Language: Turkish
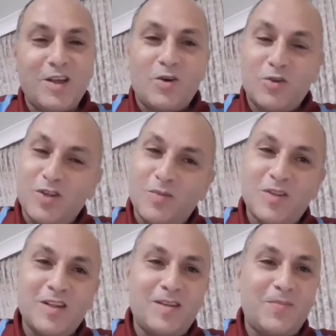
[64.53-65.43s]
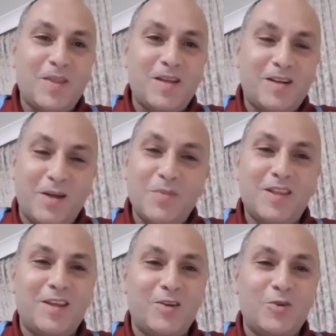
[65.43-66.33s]
Hocamızı
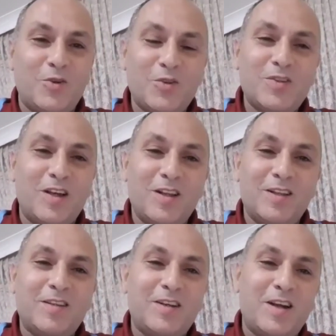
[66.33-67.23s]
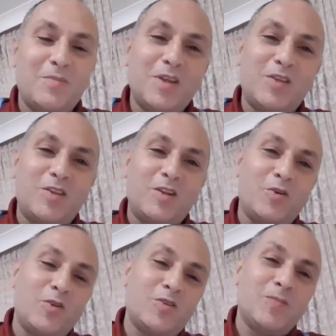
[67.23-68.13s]
rahmetle anıyoruz. Allah'tan rahmet
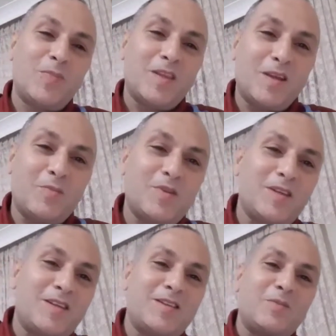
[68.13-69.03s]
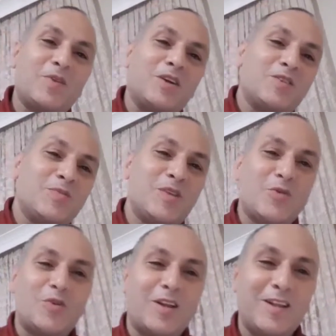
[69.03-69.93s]
diliyoruz. Tabi biz İslam inancımıza
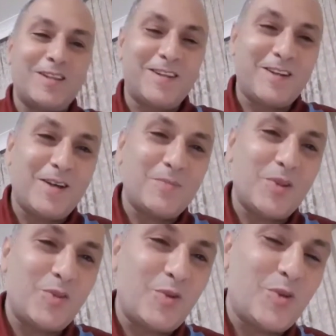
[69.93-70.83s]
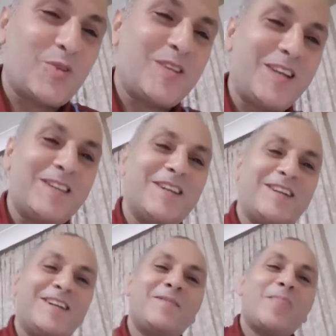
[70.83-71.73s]
göre Allah'tan rahmet diliyoruz
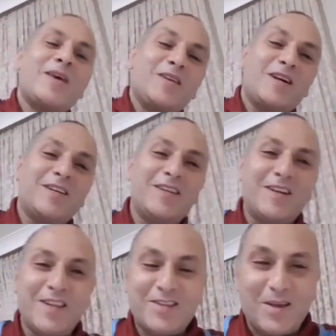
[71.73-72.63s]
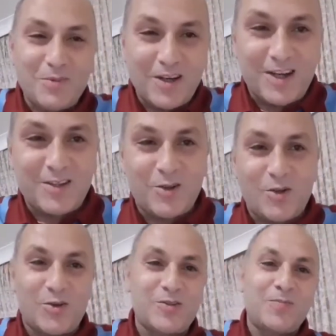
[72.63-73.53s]
kendilerine. Yakınlarına da sabırlar
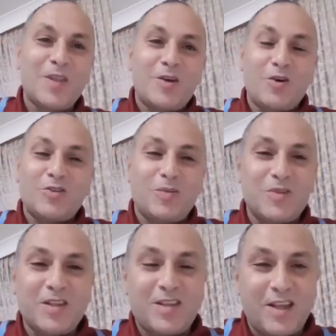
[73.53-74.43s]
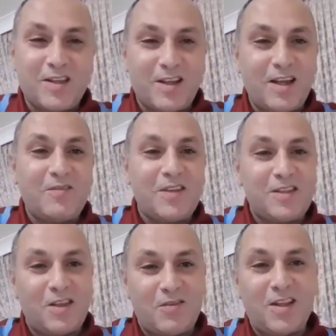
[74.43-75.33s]
diliyoruz. Hocamızı saygıyla ve
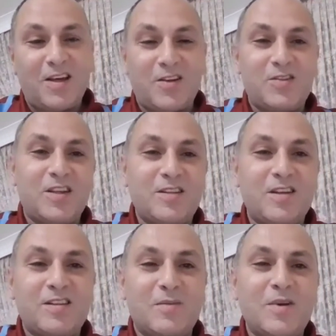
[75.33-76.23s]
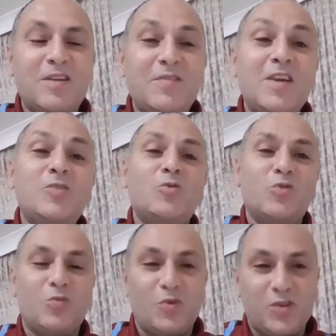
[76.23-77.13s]
sevgiyle anacağız her zaman ve hiç
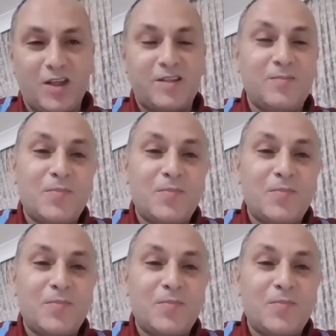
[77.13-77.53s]
unutmayacağız.